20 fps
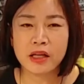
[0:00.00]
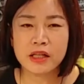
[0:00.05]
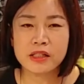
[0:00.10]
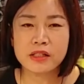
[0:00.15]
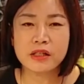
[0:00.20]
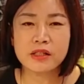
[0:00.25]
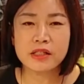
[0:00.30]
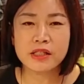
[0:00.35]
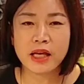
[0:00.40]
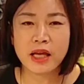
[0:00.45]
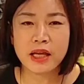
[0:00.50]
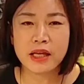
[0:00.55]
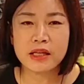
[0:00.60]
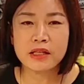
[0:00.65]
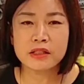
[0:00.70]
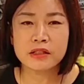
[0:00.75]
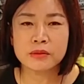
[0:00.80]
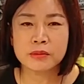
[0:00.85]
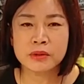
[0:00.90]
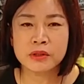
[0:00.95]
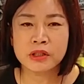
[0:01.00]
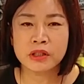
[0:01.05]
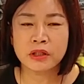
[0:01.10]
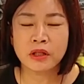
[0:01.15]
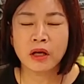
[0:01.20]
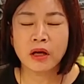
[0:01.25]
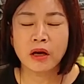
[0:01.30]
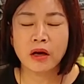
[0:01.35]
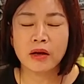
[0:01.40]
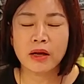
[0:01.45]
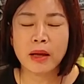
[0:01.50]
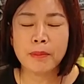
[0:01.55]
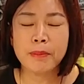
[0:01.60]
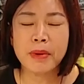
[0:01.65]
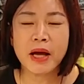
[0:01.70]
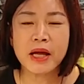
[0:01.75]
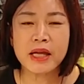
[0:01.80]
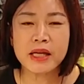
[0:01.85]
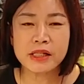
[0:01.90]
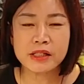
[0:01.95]
이 천사의 이름은
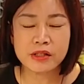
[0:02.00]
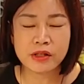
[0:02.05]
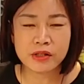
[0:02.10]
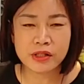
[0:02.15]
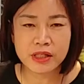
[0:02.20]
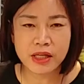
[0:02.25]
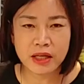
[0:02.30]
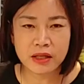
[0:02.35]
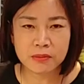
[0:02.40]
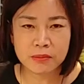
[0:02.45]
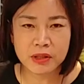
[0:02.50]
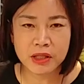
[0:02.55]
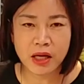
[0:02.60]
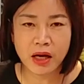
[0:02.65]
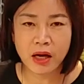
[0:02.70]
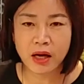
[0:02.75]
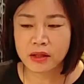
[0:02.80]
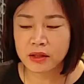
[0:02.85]
라파엘 천사입니다.